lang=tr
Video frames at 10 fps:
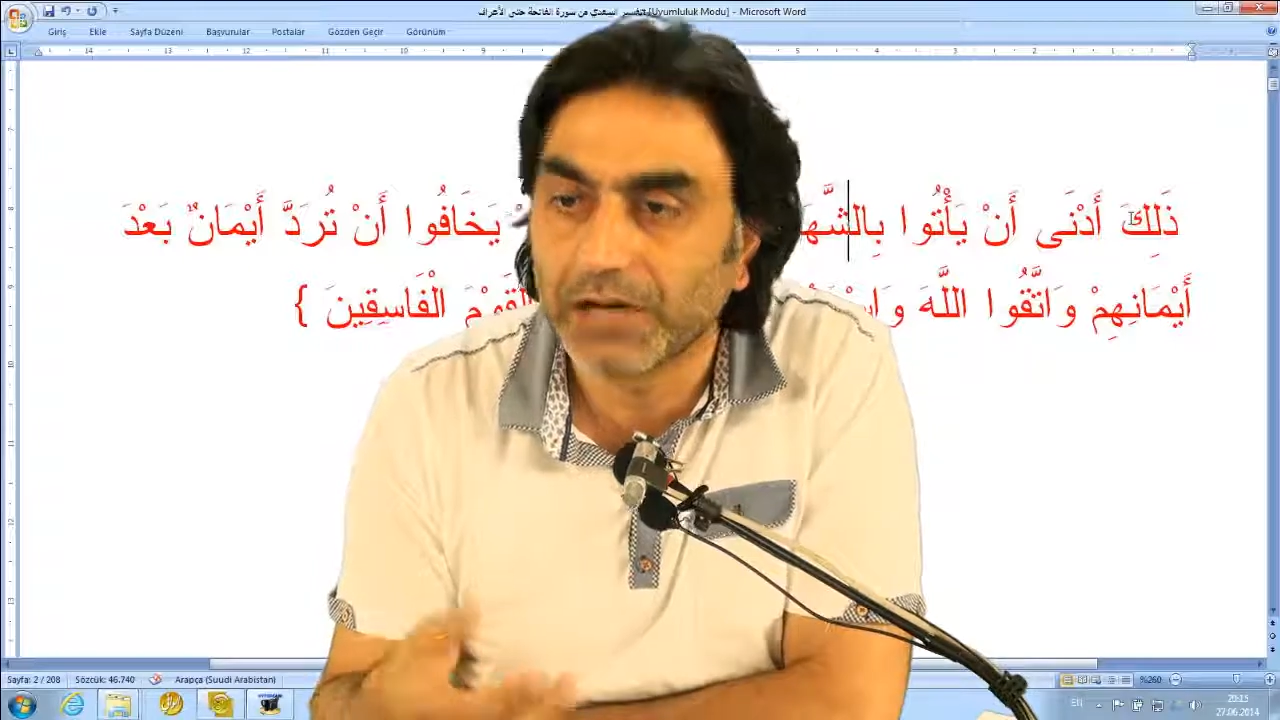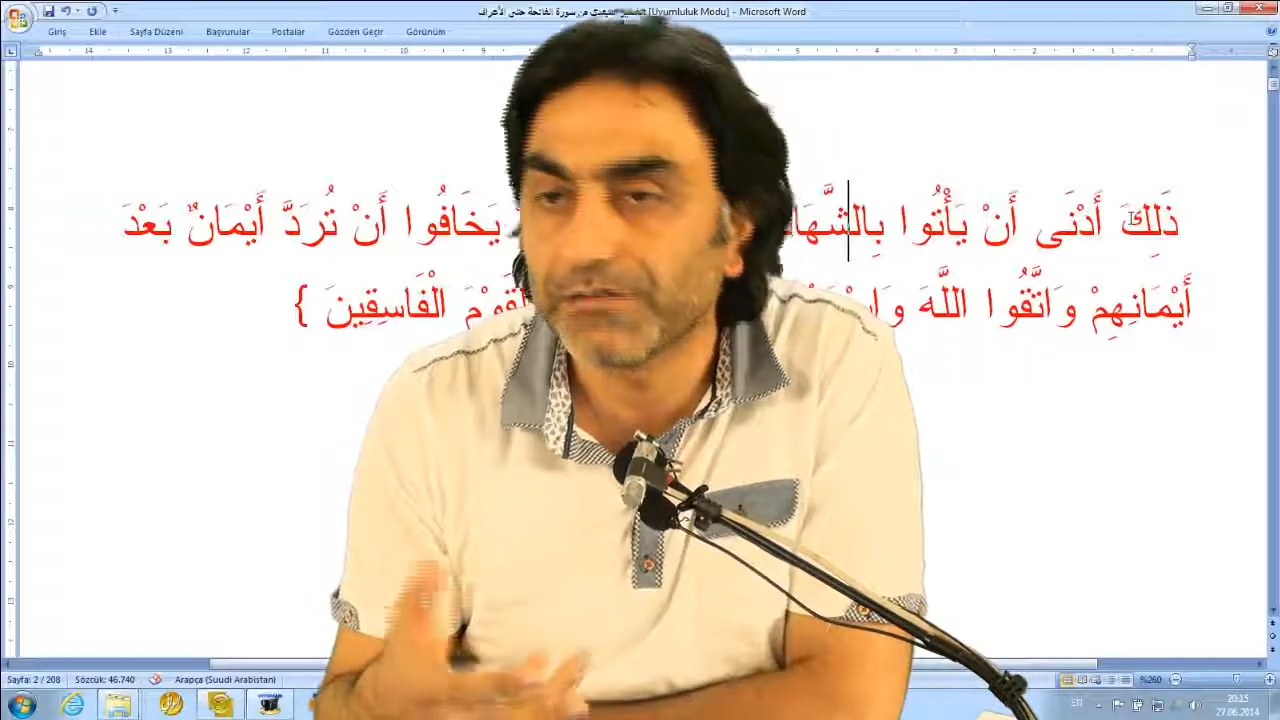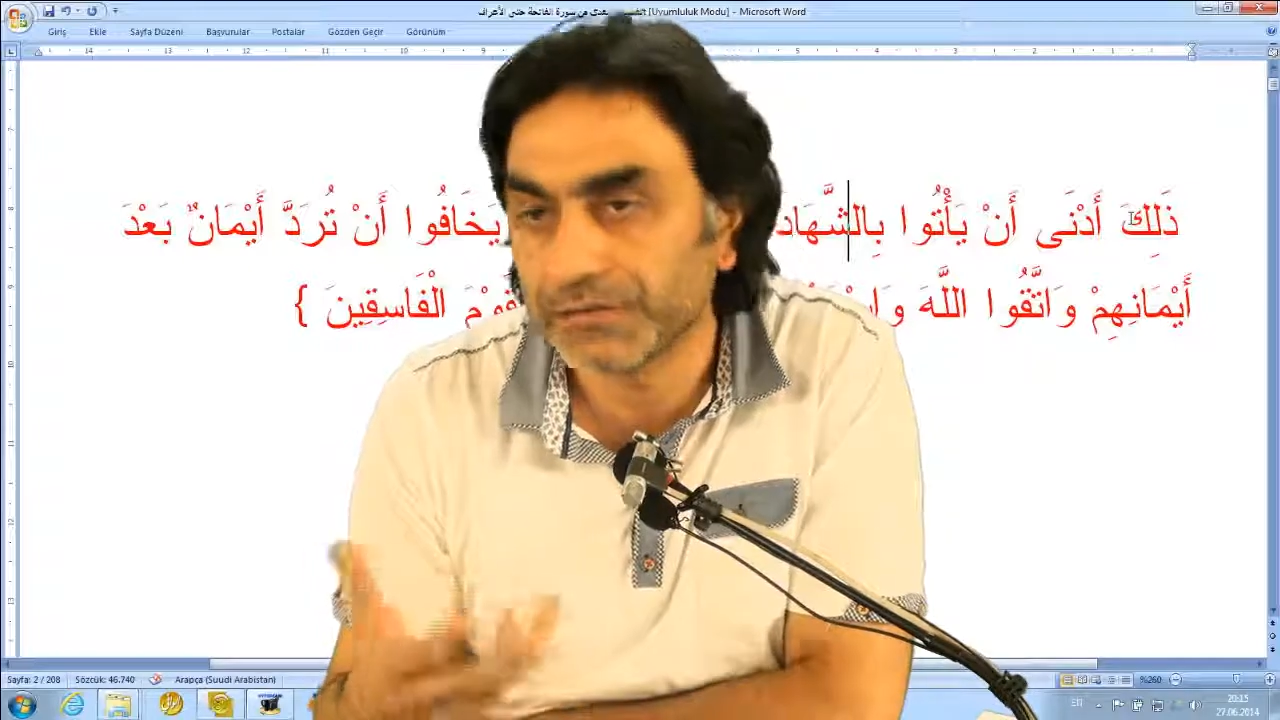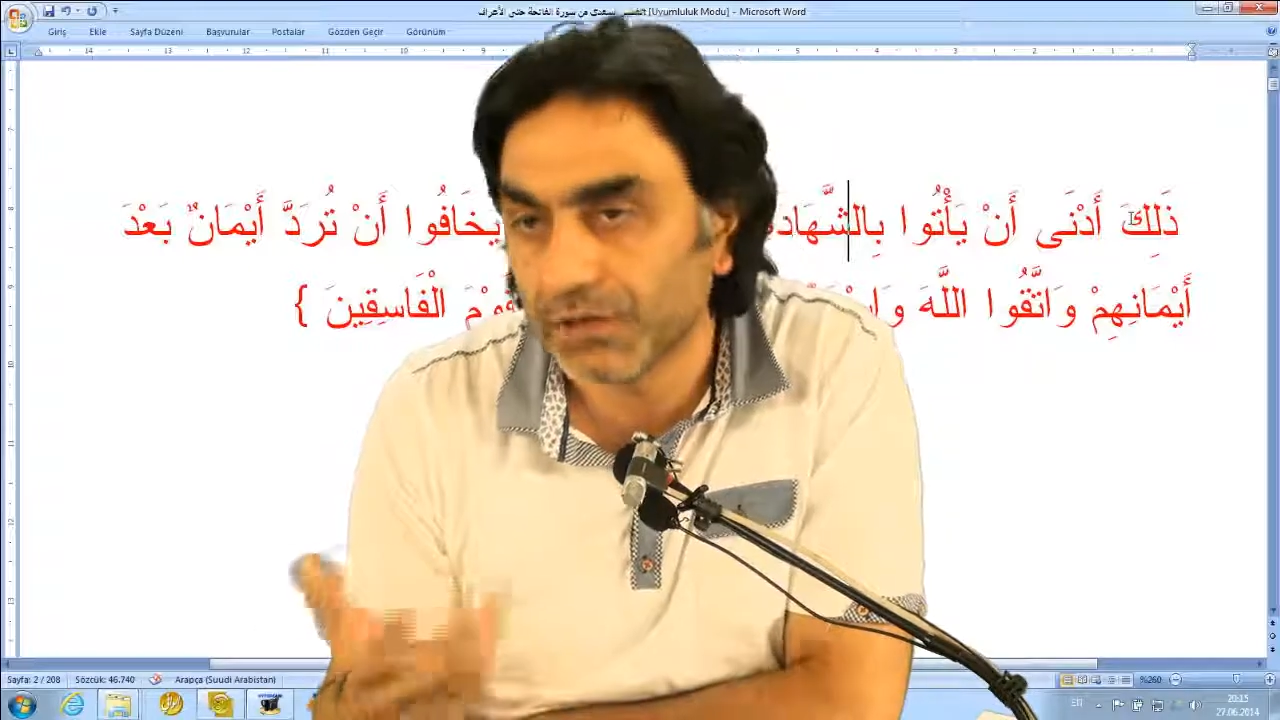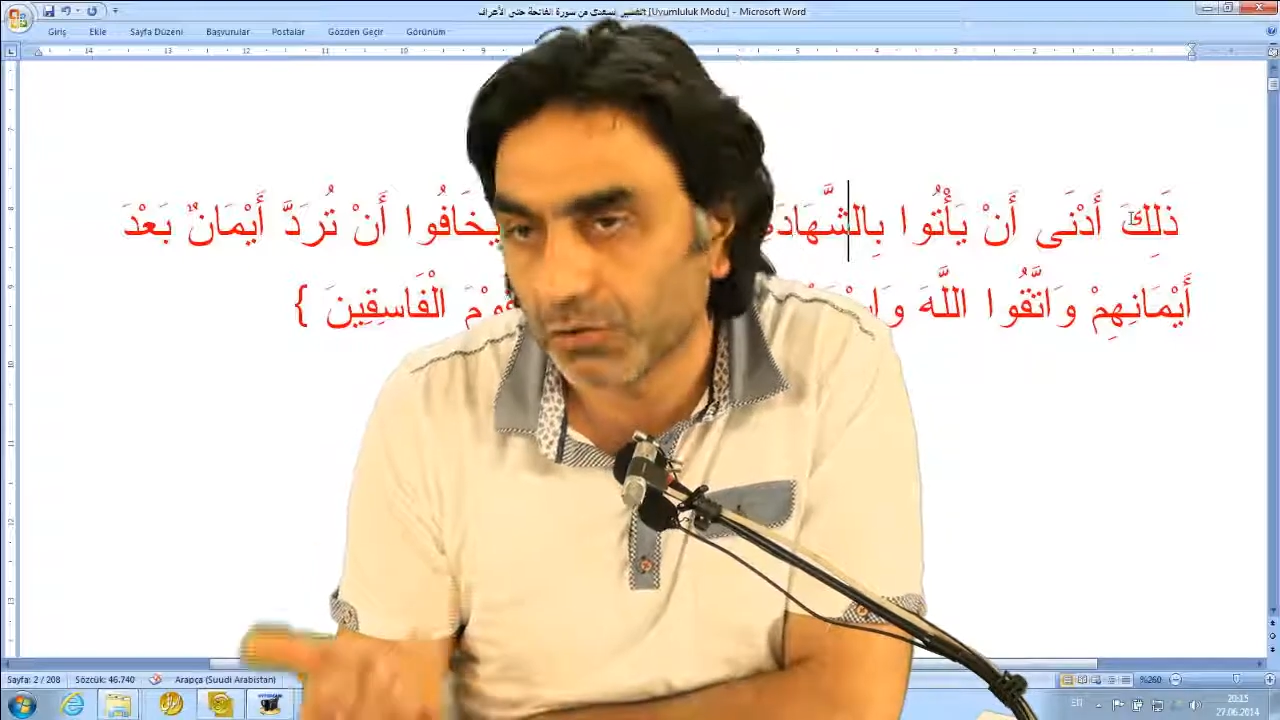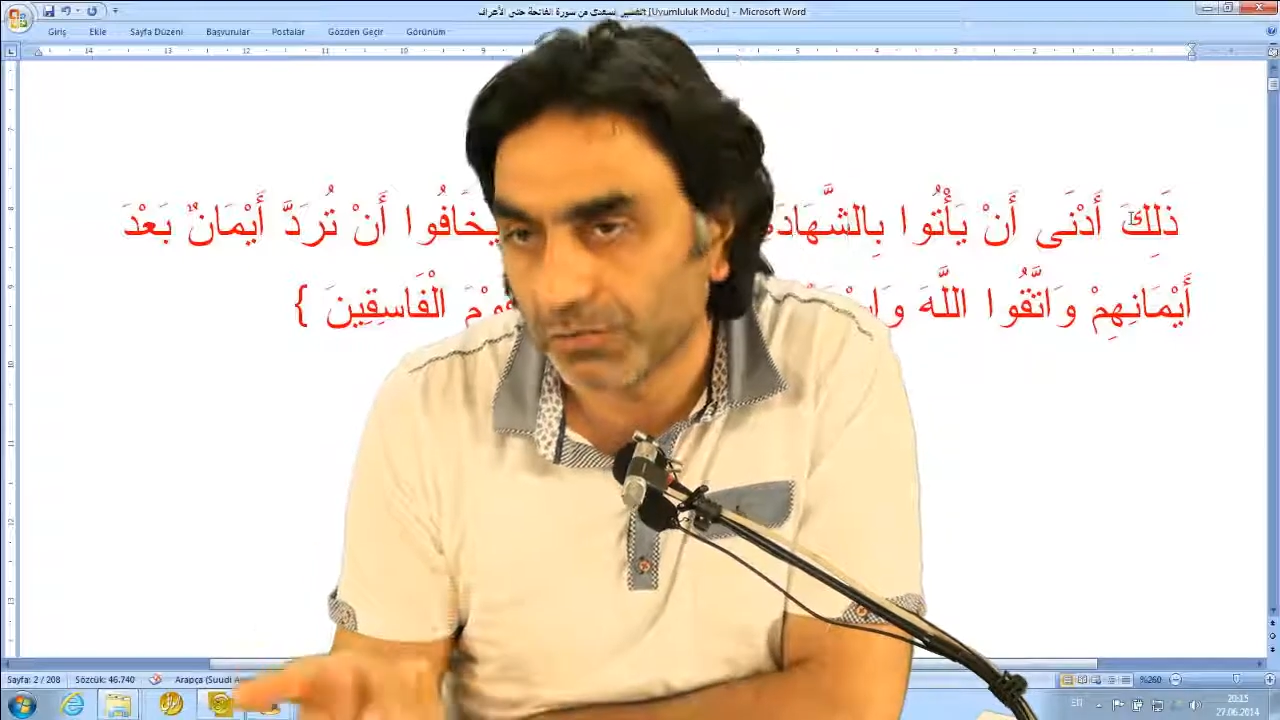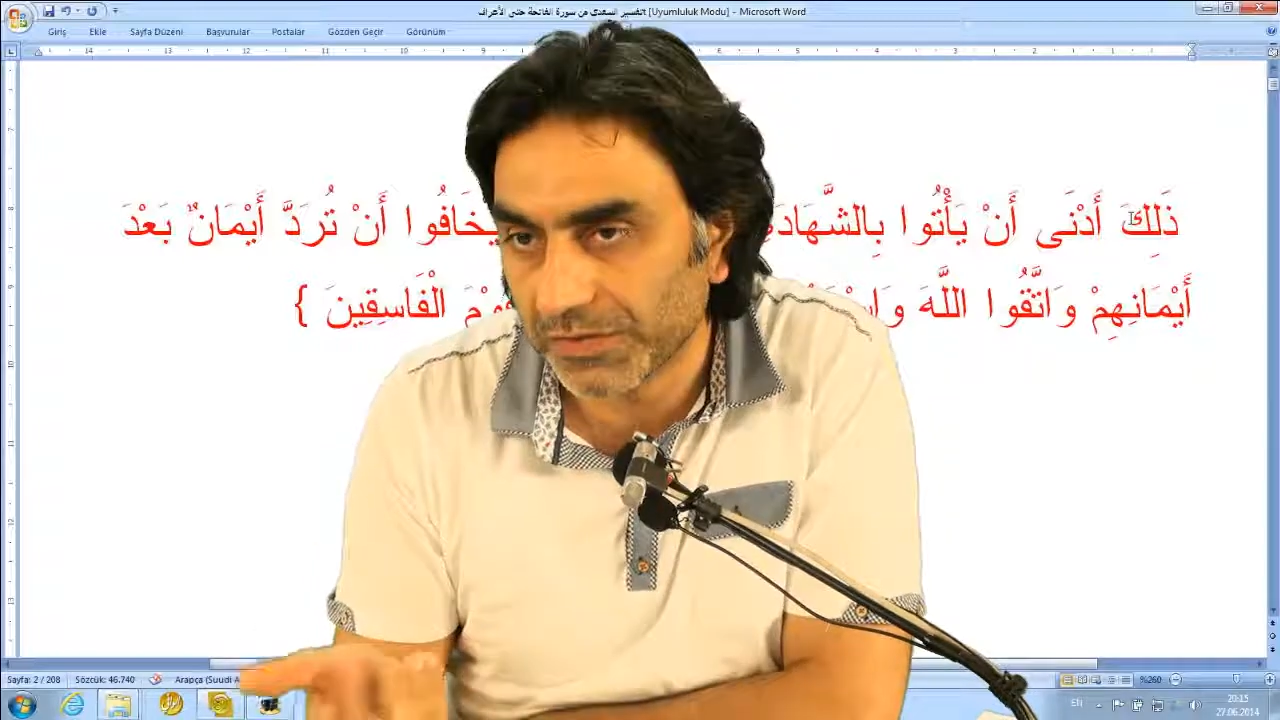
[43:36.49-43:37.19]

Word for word: afdalu